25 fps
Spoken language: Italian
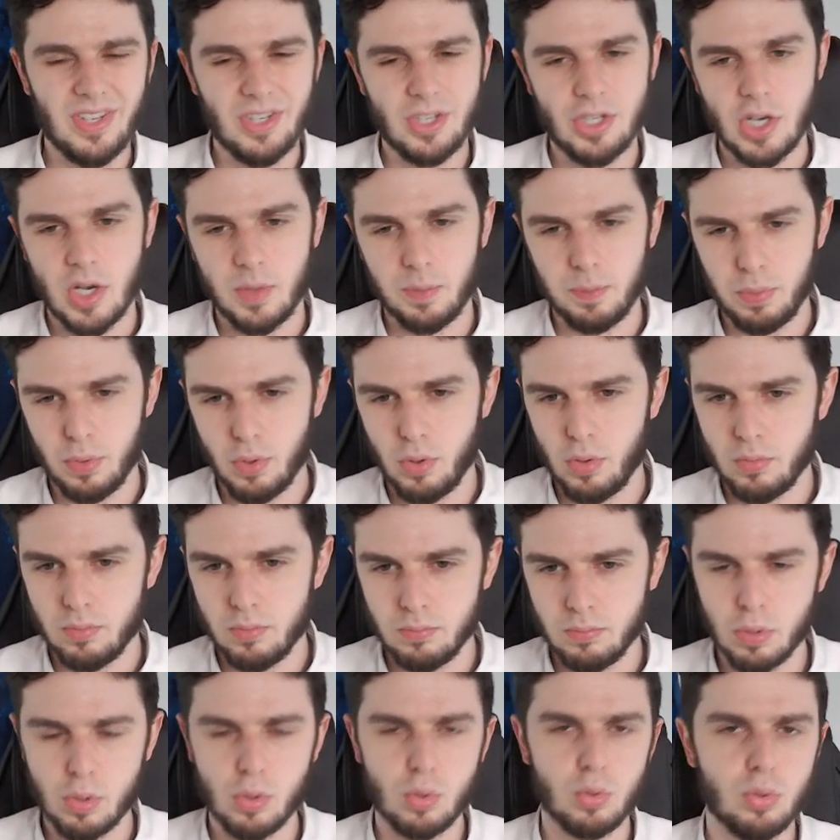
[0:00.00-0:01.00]
inciampo
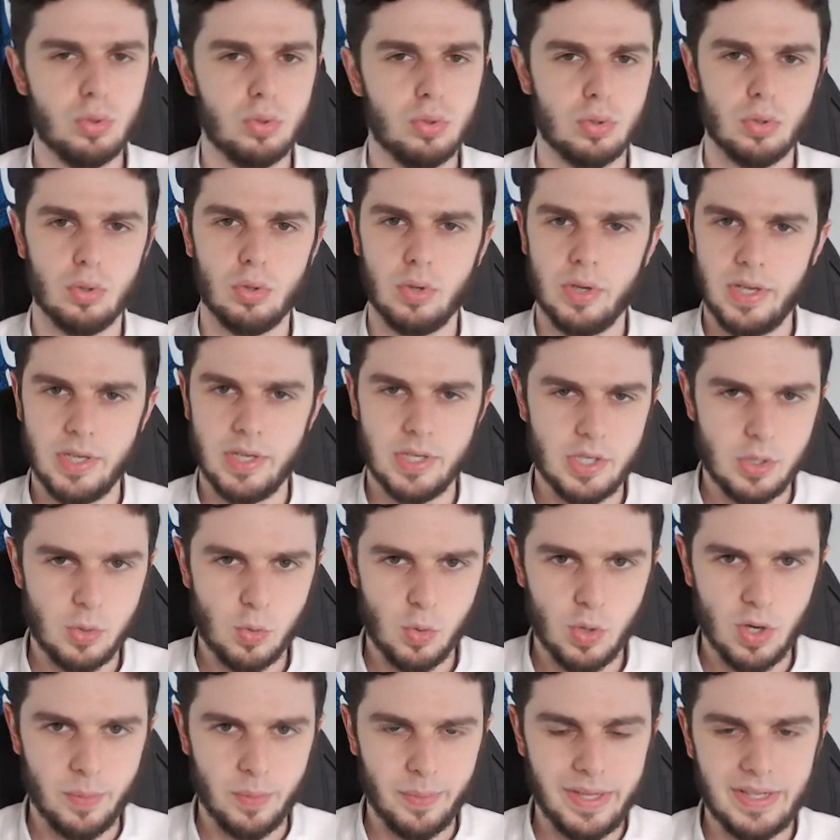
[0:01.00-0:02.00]
brutto e
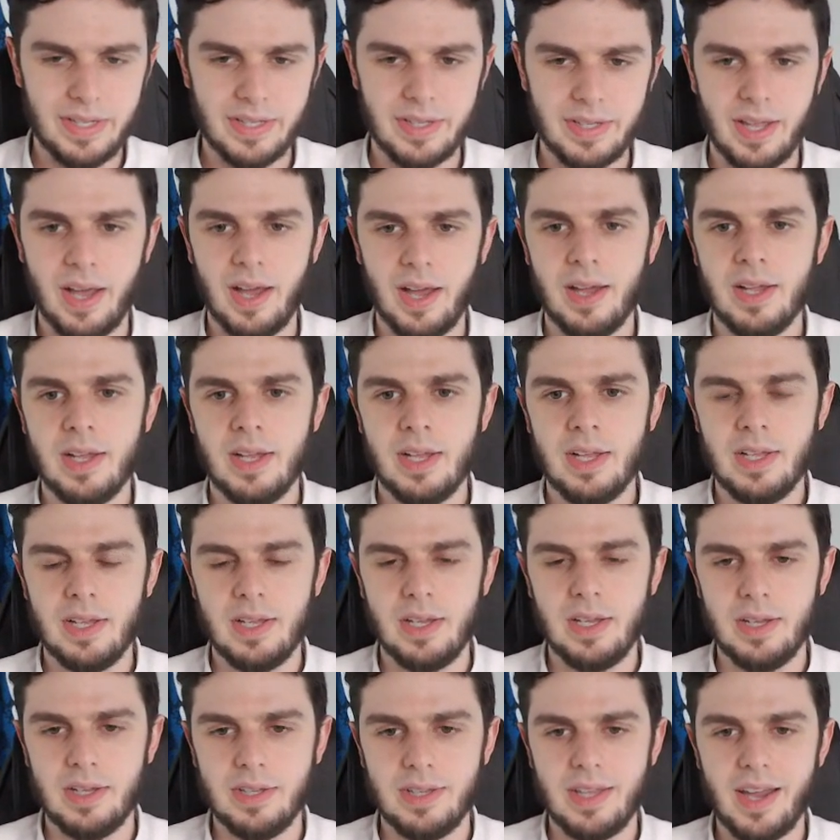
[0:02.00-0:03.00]
sicuramente da
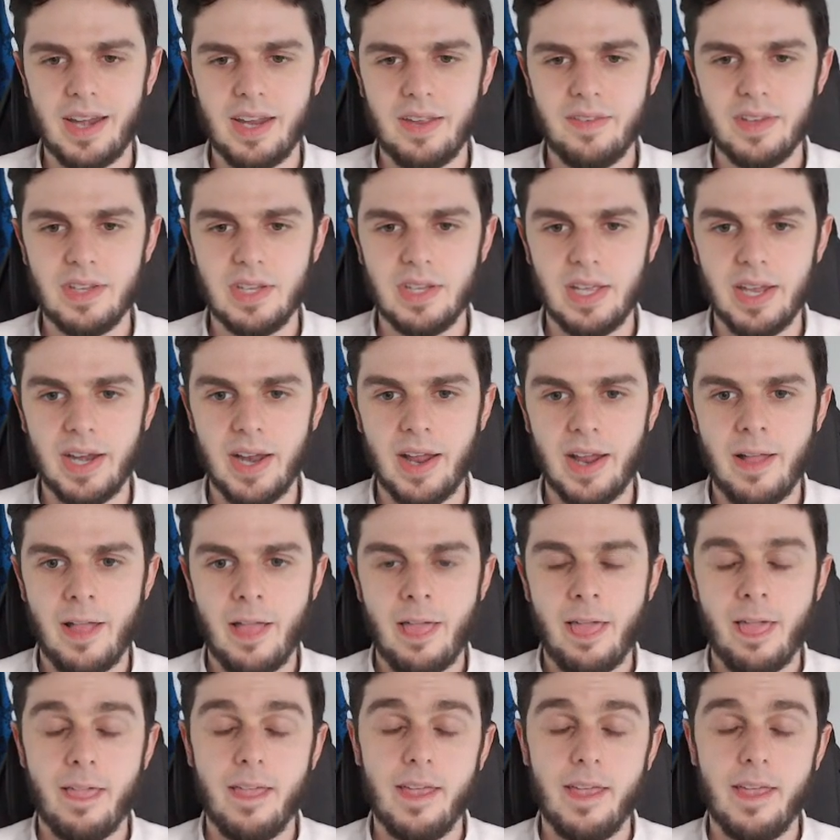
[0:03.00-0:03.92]
eh, da rivedere,